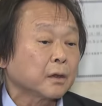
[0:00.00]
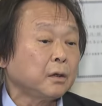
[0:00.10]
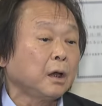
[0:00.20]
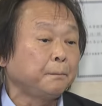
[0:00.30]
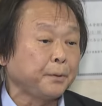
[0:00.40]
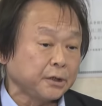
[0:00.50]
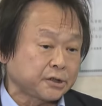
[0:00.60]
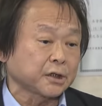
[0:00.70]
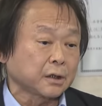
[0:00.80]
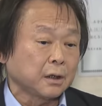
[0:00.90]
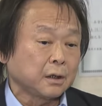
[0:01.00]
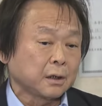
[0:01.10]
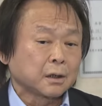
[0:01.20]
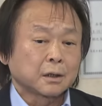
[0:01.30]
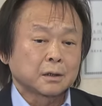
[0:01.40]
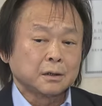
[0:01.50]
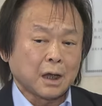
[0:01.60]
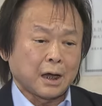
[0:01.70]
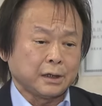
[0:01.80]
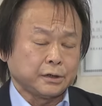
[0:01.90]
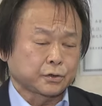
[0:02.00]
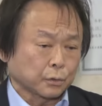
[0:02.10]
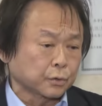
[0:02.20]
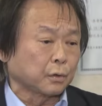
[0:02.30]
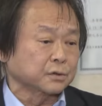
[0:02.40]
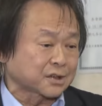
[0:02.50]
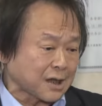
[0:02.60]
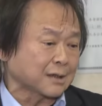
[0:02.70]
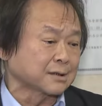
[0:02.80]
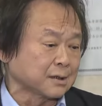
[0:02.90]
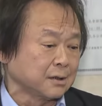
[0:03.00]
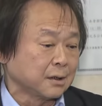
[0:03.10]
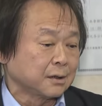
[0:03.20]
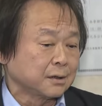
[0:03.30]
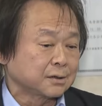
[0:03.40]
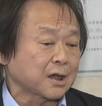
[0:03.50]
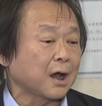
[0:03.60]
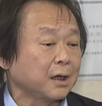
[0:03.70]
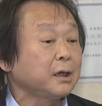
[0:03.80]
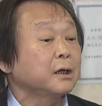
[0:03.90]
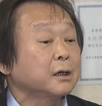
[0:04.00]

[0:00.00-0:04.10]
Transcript: 因为毕竟赖总统上任才